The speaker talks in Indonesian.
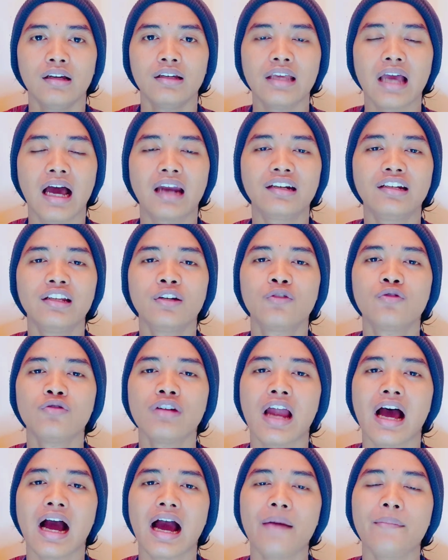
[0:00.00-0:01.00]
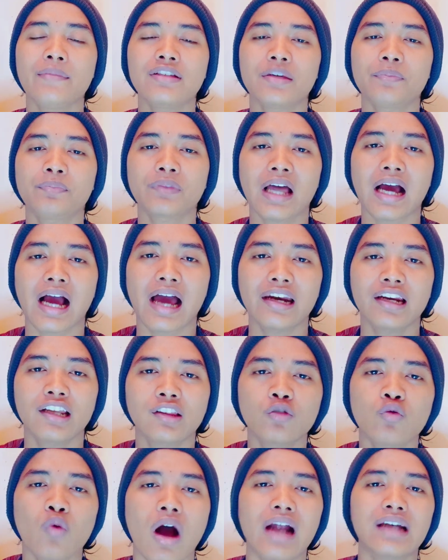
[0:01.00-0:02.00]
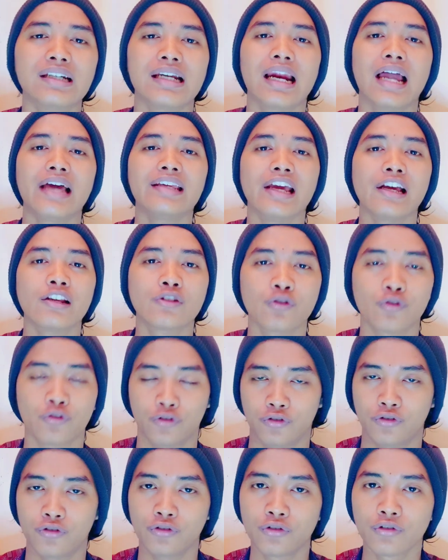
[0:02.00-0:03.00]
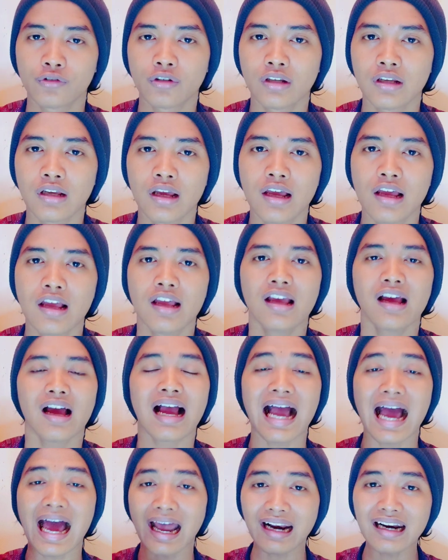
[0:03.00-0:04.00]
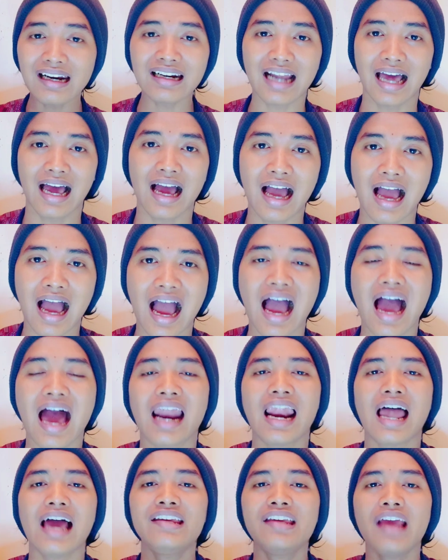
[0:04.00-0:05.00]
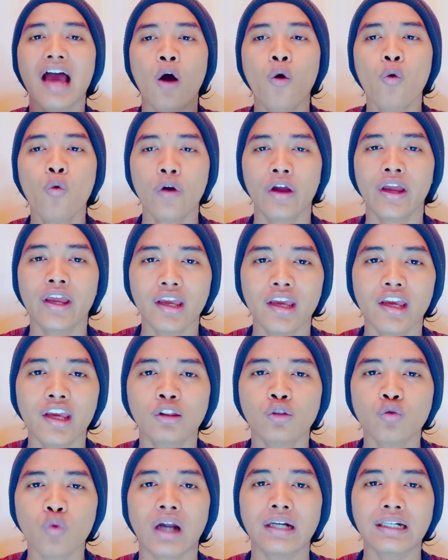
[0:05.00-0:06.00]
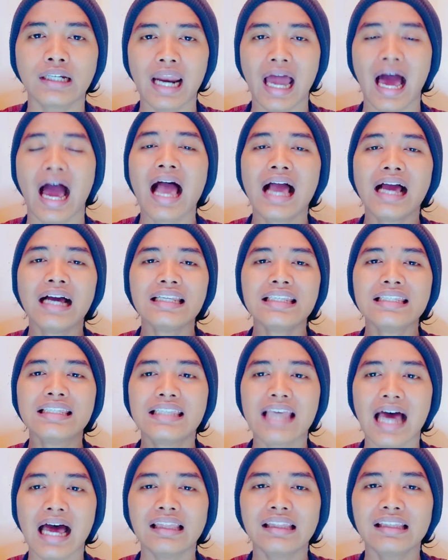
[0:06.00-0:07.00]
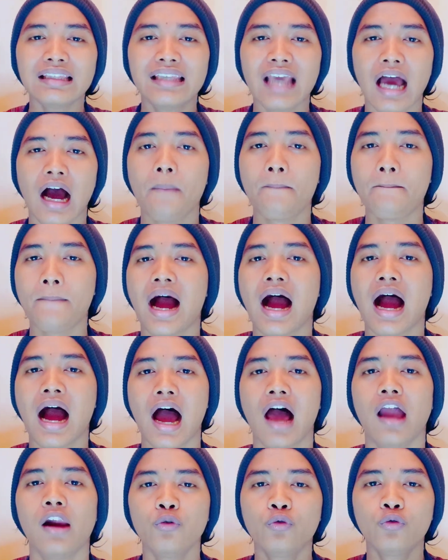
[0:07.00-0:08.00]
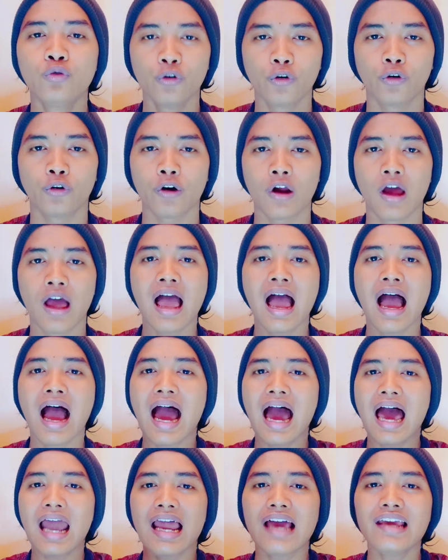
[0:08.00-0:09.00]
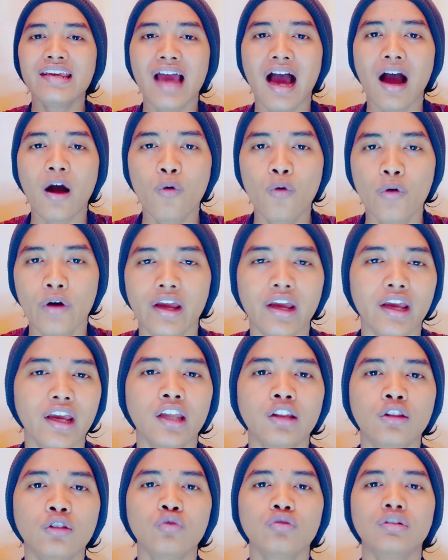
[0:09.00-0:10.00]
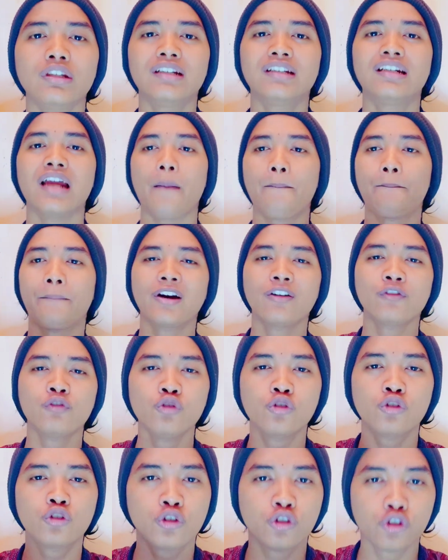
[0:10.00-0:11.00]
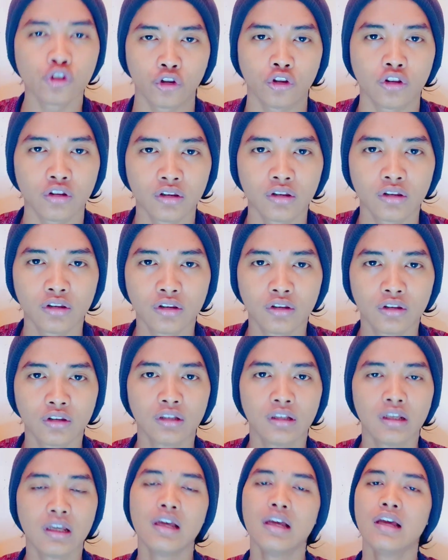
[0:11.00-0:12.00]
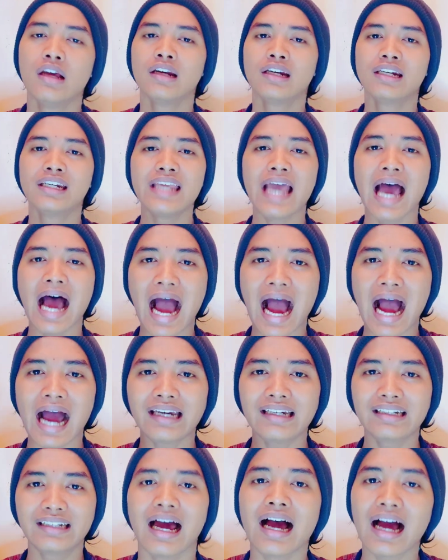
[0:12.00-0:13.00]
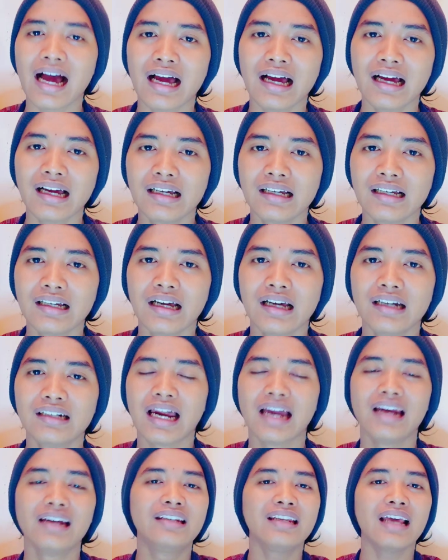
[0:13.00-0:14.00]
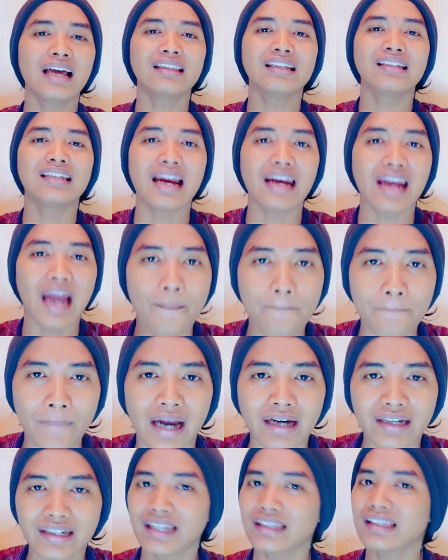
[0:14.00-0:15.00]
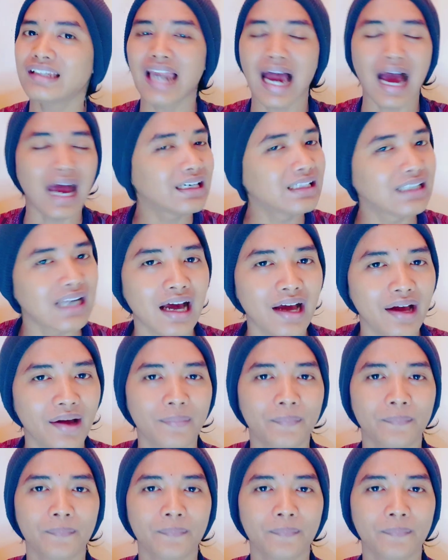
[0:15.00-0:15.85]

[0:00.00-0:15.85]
Yang digunakan menciptakan itu adalah Yesus. Karena Allah Yahweh itu adalah zat yang maha luhur. Allah Yahweh itu tidak berwujud. Dia ada dan dia tidak nampak, dia tidak ada.